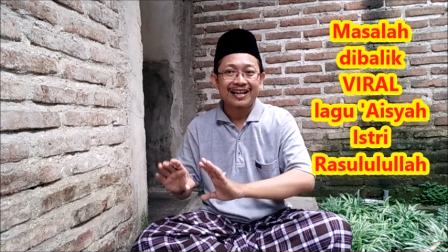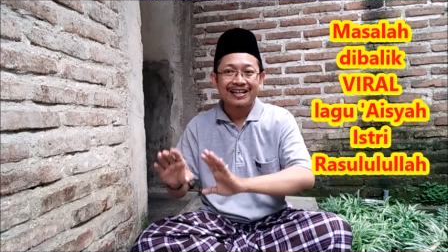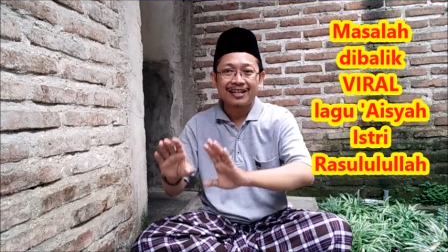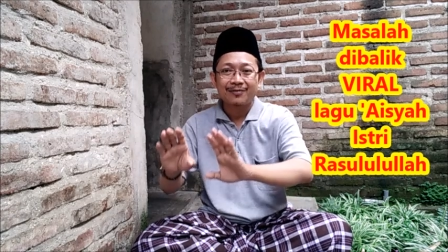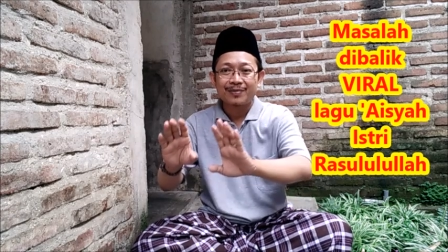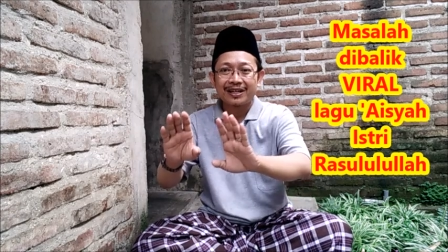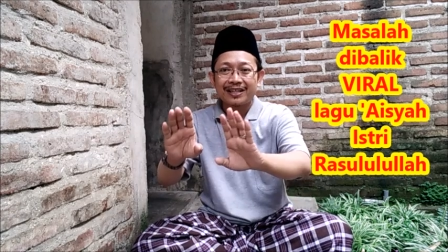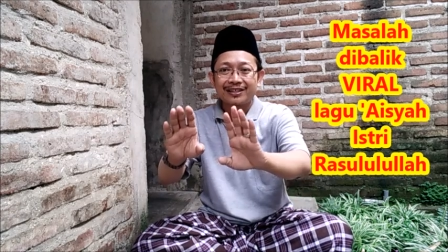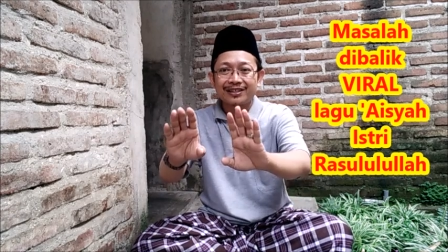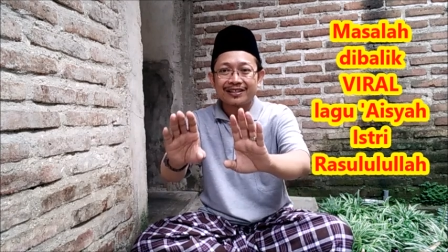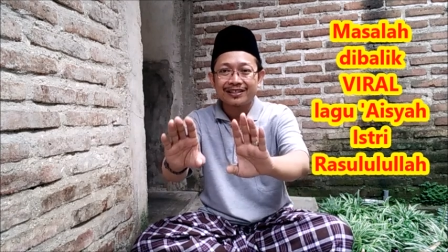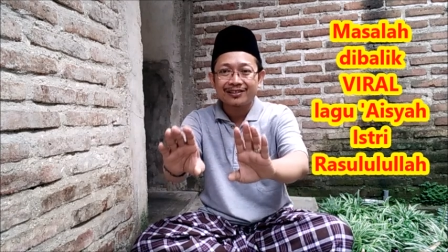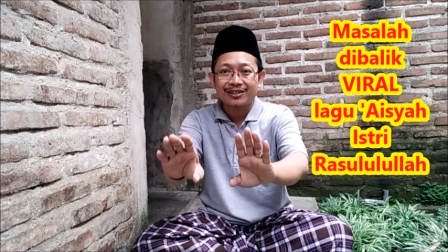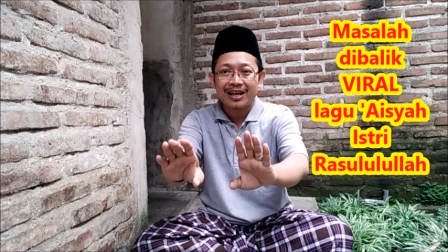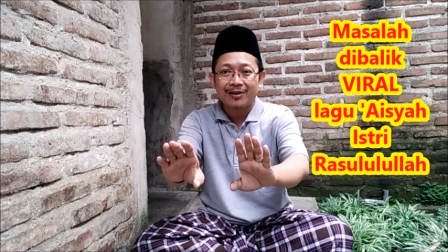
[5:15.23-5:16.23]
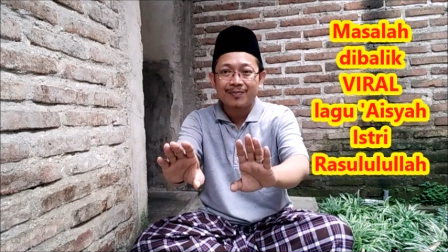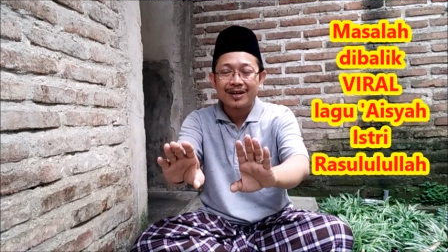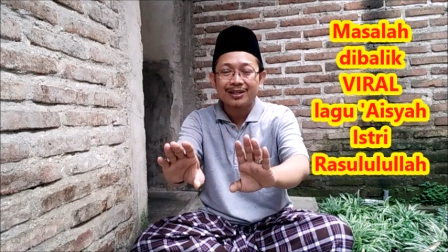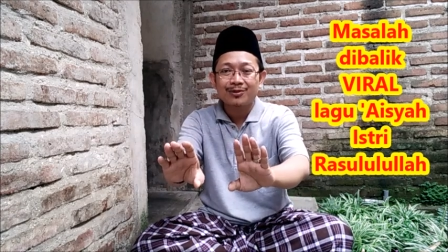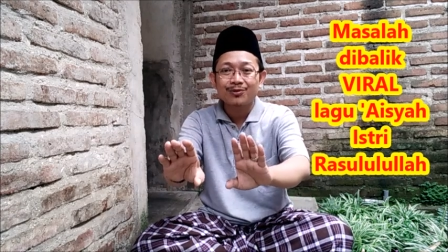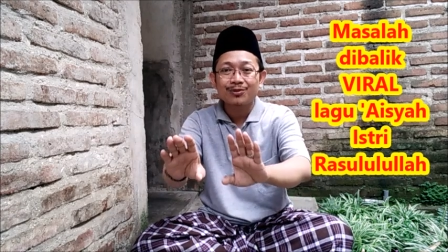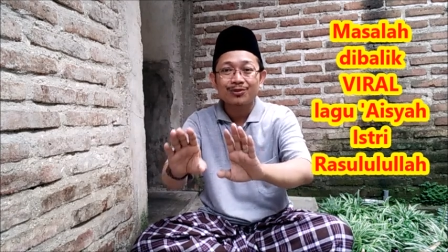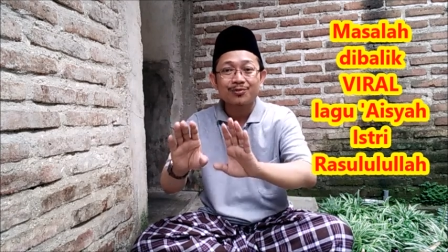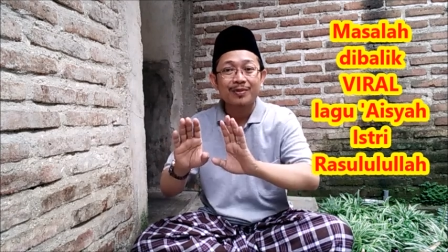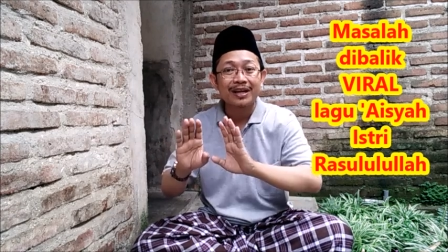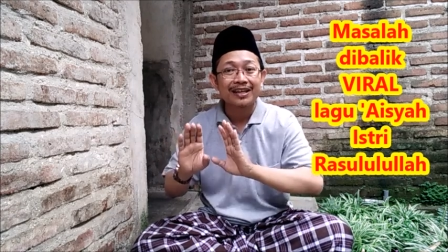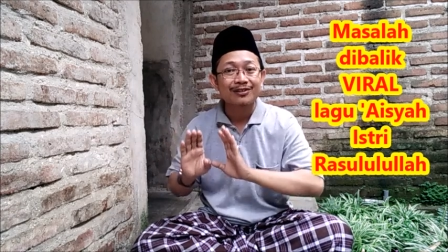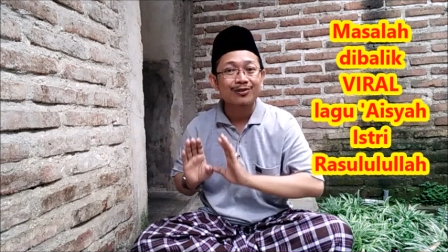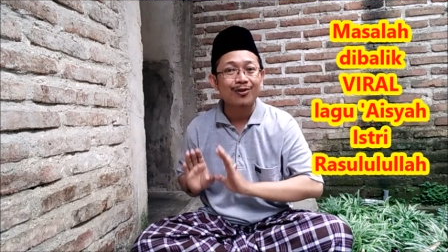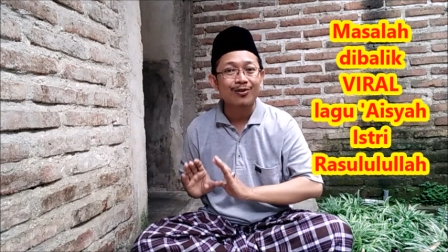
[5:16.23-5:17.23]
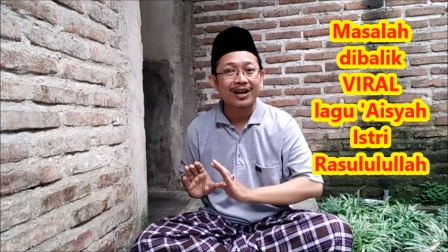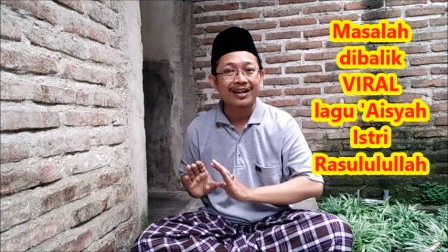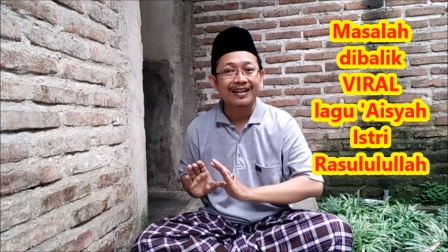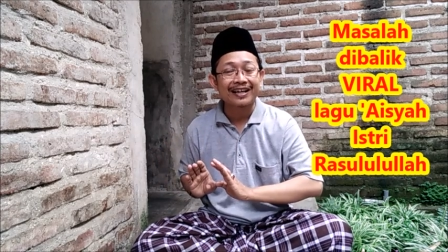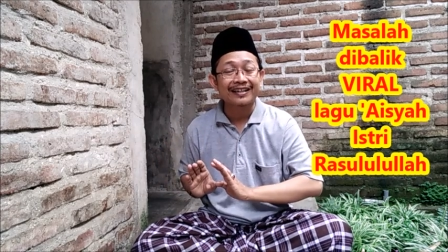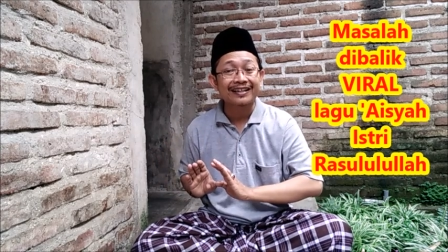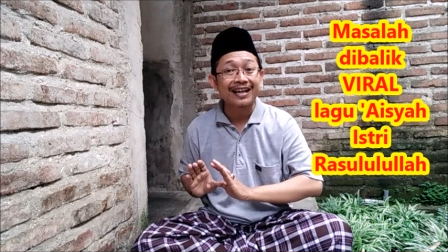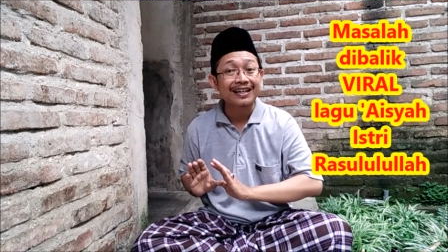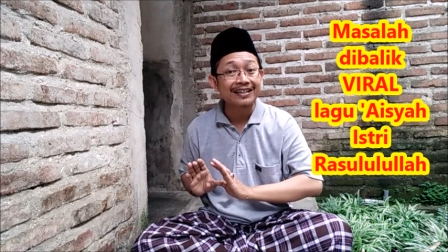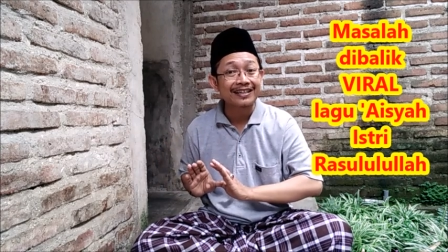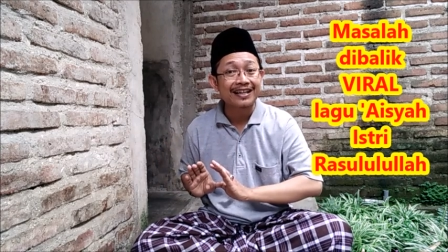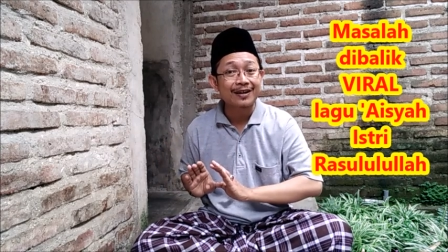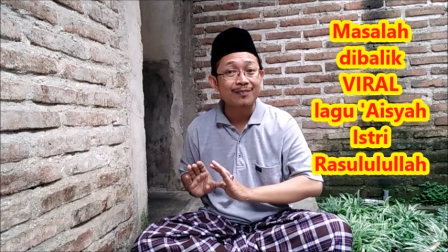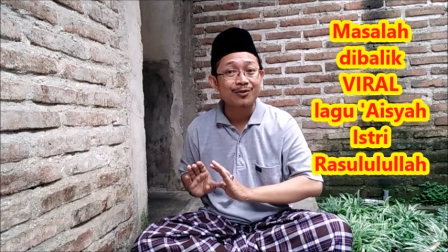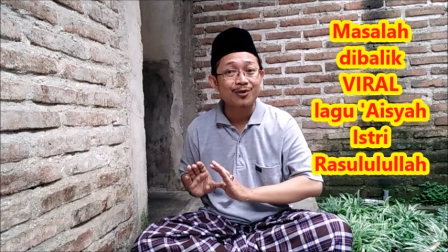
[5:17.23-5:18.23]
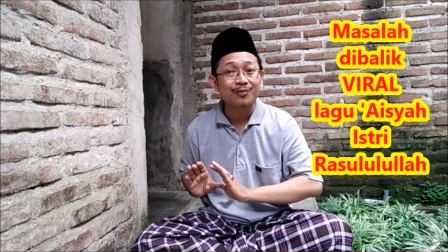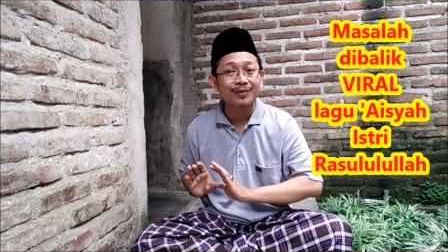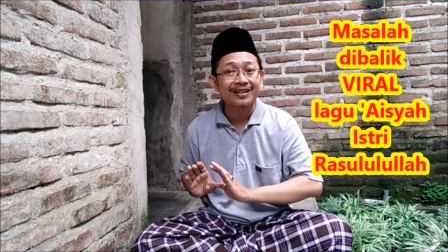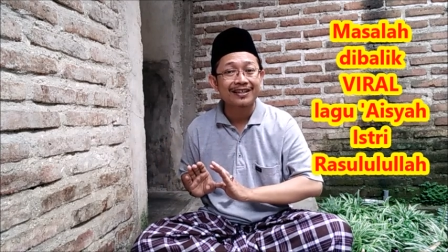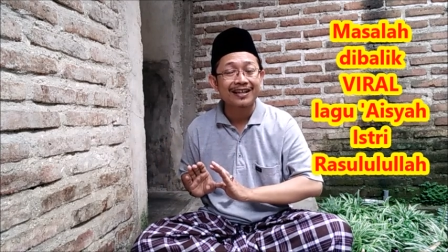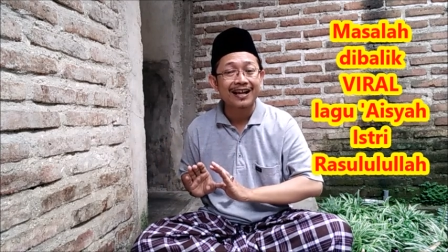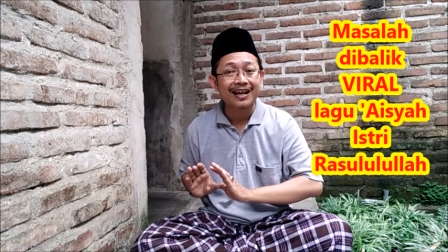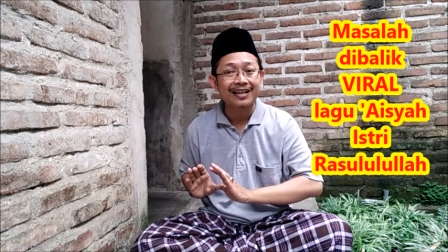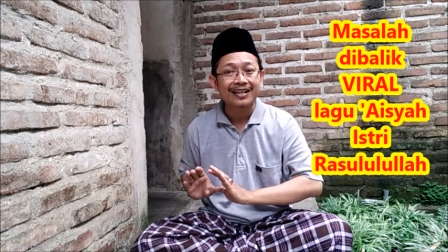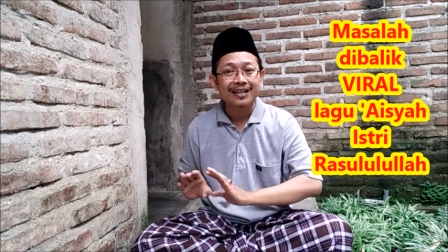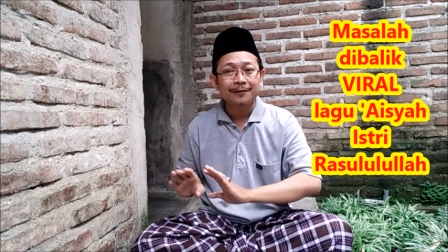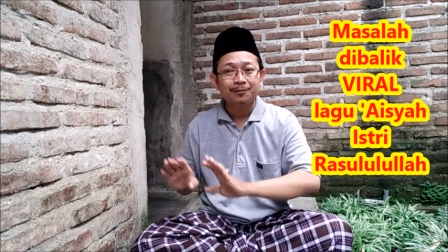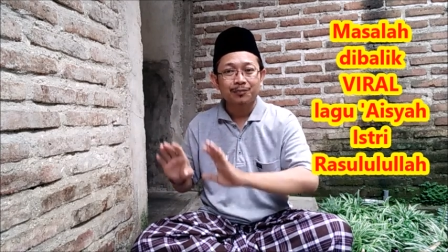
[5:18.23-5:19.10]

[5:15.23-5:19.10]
Dan bagi sahabatku sebagai seorang laki-laki yang belum menikah,